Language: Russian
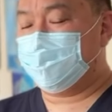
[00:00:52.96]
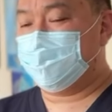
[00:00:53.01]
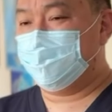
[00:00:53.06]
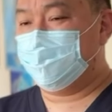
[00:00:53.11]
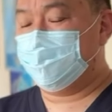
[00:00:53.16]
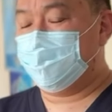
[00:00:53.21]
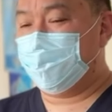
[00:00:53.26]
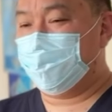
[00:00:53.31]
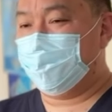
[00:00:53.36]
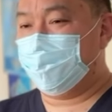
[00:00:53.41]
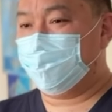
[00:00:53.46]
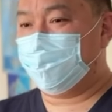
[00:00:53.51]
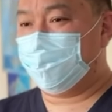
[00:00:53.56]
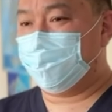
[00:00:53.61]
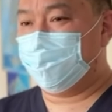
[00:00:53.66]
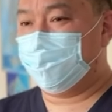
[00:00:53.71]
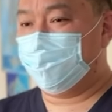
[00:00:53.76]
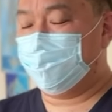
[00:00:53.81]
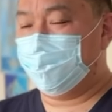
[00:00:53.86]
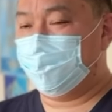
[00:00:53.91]
вся
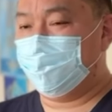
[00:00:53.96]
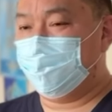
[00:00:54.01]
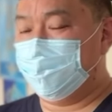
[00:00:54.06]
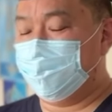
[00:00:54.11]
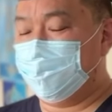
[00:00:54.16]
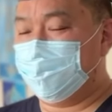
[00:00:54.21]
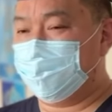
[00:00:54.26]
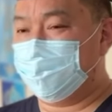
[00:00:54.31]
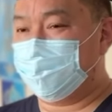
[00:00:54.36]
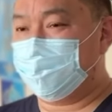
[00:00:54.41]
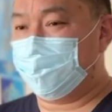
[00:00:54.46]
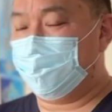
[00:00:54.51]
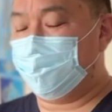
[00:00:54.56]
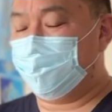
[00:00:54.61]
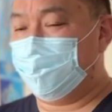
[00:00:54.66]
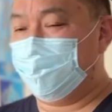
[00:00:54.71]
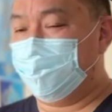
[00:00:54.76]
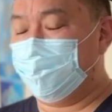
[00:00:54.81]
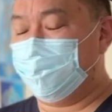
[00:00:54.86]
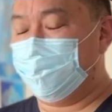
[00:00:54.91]
необходимая медицинская
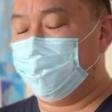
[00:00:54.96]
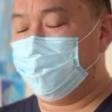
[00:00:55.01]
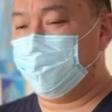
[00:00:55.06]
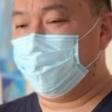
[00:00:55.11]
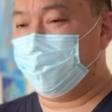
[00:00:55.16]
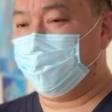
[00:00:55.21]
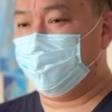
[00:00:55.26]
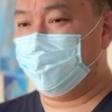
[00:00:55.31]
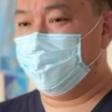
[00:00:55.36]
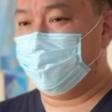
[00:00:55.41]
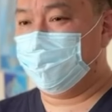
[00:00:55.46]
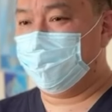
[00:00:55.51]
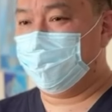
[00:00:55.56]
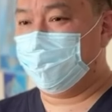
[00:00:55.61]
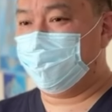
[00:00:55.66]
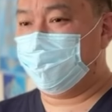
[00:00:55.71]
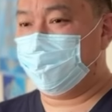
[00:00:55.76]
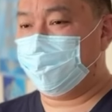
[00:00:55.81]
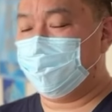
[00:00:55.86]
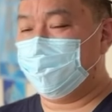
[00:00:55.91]
помощь, проведены
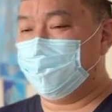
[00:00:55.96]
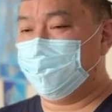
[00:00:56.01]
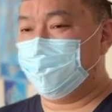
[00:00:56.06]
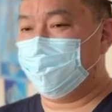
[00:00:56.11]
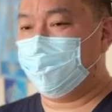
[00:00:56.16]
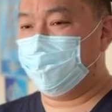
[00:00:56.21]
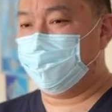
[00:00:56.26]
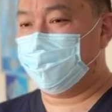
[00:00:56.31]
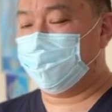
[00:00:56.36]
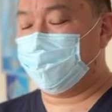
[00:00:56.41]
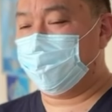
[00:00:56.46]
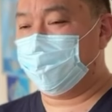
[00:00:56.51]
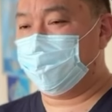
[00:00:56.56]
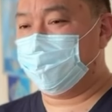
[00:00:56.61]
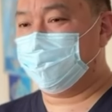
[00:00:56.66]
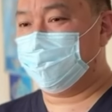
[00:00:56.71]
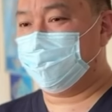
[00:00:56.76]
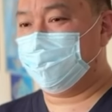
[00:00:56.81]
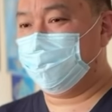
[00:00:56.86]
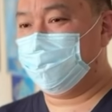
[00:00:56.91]
оперативные
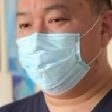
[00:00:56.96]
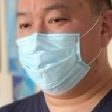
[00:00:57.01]
вмешательства.